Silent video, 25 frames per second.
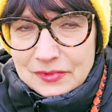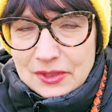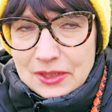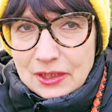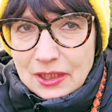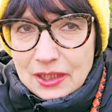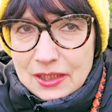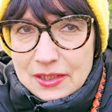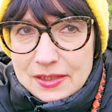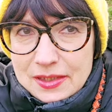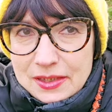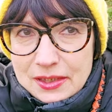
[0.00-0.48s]

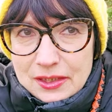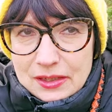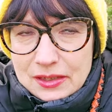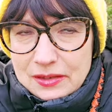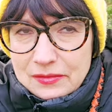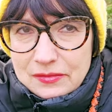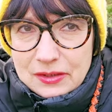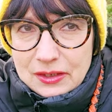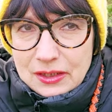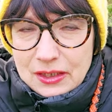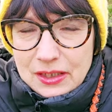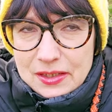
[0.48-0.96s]
Не
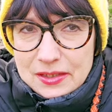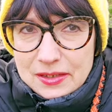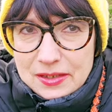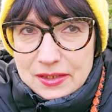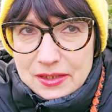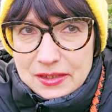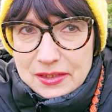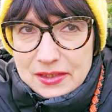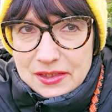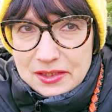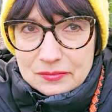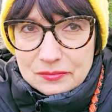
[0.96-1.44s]
хотела
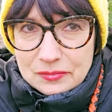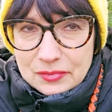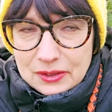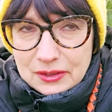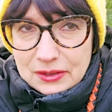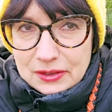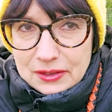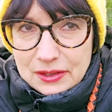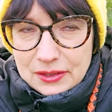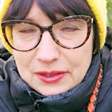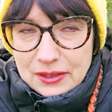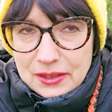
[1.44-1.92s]
выходить
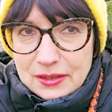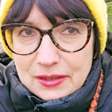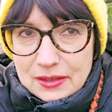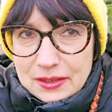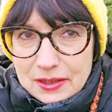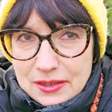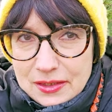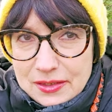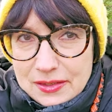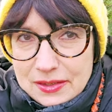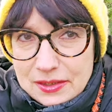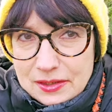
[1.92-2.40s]
благодаря
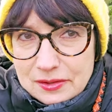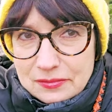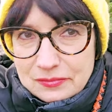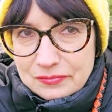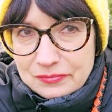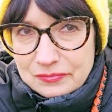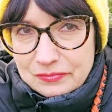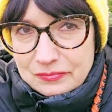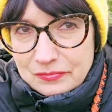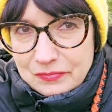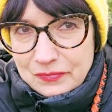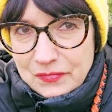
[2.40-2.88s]
Эльзе.
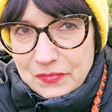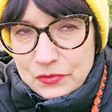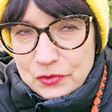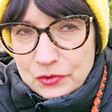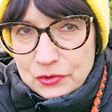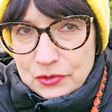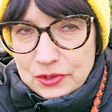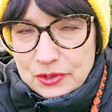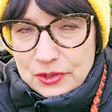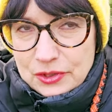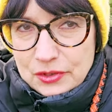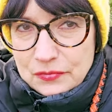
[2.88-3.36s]

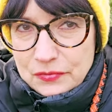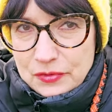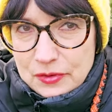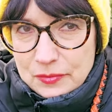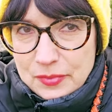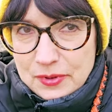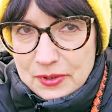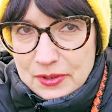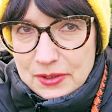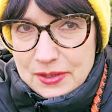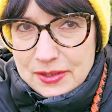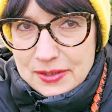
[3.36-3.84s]
Все-таки
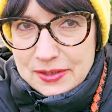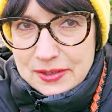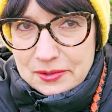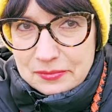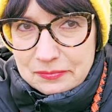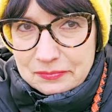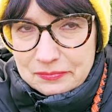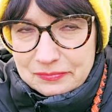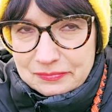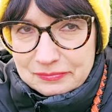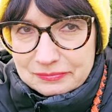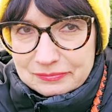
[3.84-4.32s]

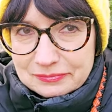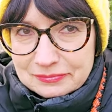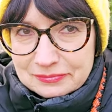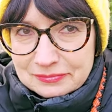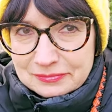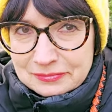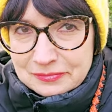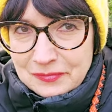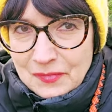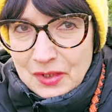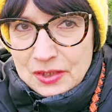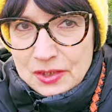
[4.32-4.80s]
выбралась.
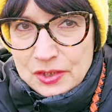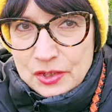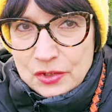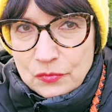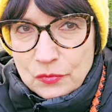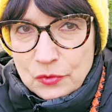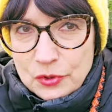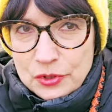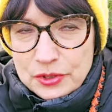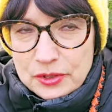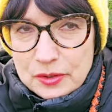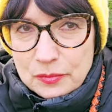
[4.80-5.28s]

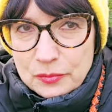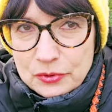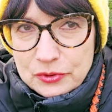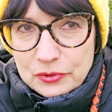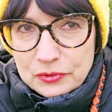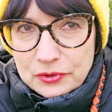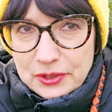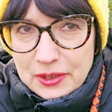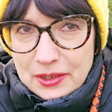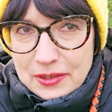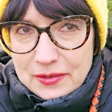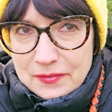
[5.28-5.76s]
Сегодня
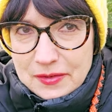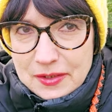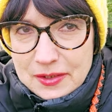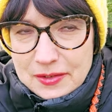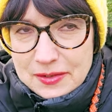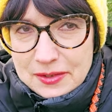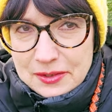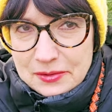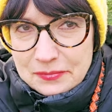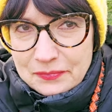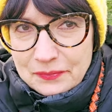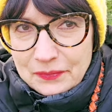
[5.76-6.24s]
буду
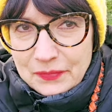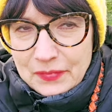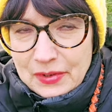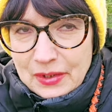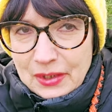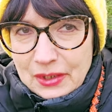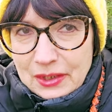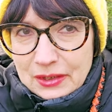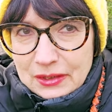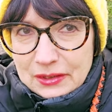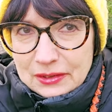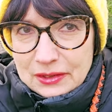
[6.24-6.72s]
травить
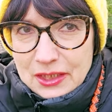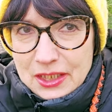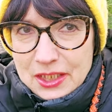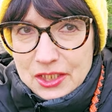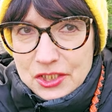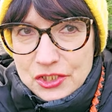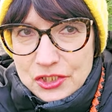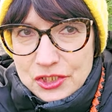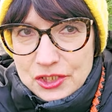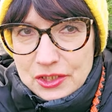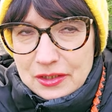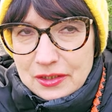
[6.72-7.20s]

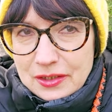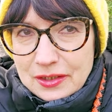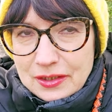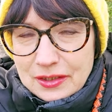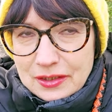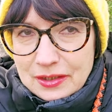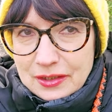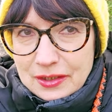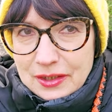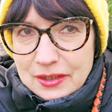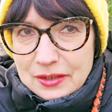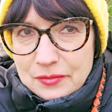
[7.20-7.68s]
наши
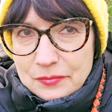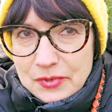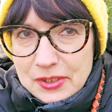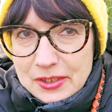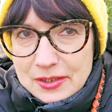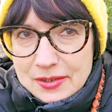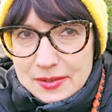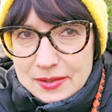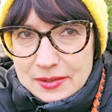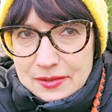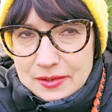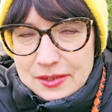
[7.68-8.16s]

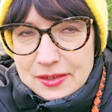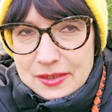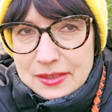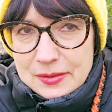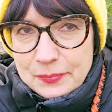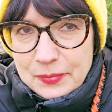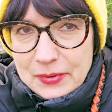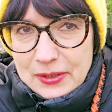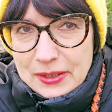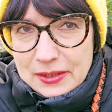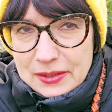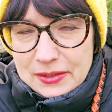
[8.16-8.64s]
местные
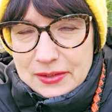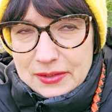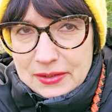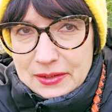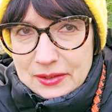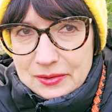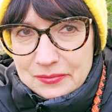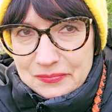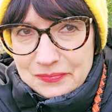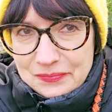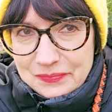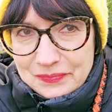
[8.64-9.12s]

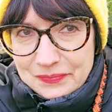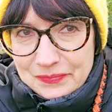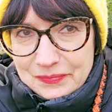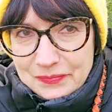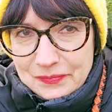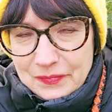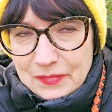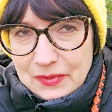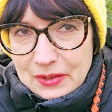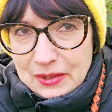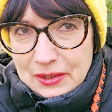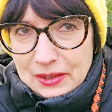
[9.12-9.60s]
сплетни
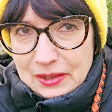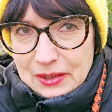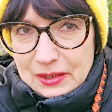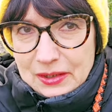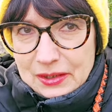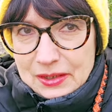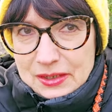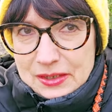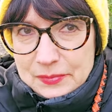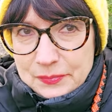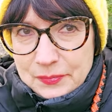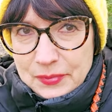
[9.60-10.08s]

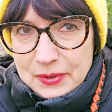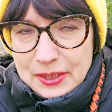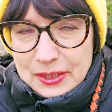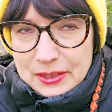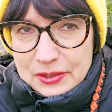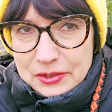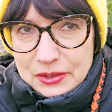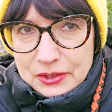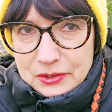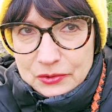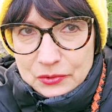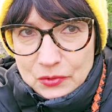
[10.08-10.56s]

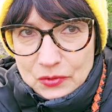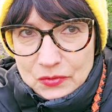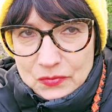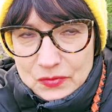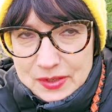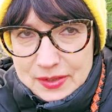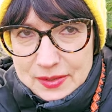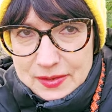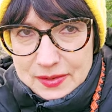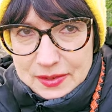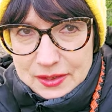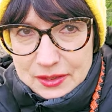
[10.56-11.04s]
сплетни
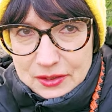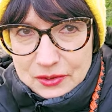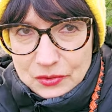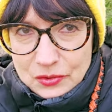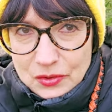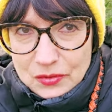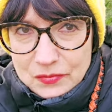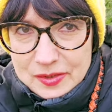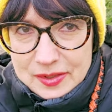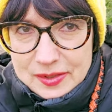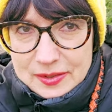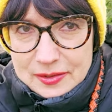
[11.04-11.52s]
новости,
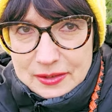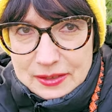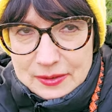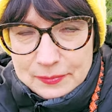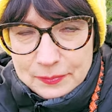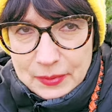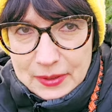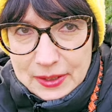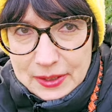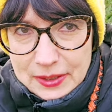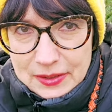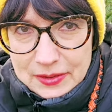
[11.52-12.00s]
новости
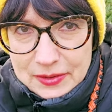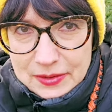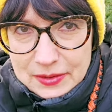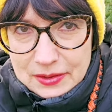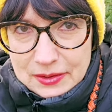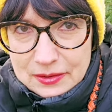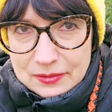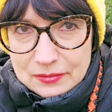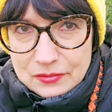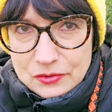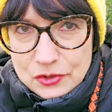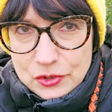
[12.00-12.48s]

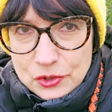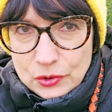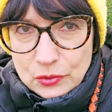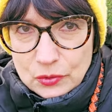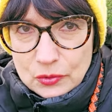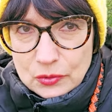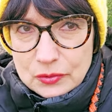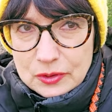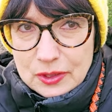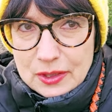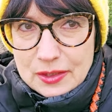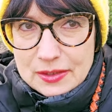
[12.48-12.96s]
сплетни,
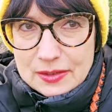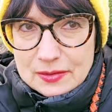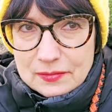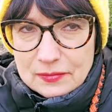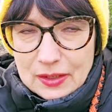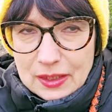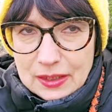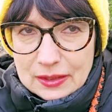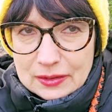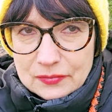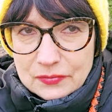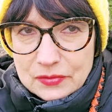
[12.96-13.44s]
что у нас в
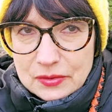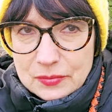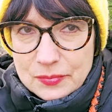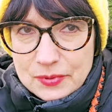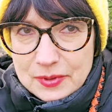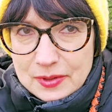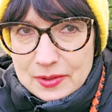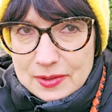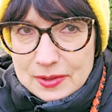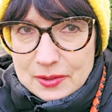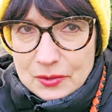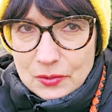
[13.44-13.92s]
Латвии
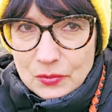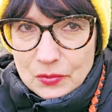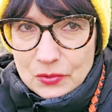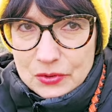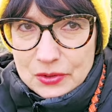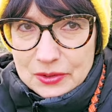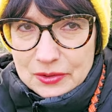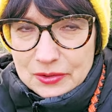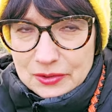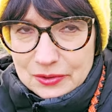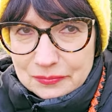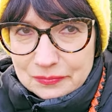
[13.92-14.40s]

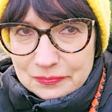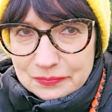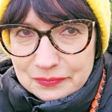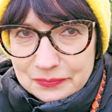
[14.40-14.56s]
происходит.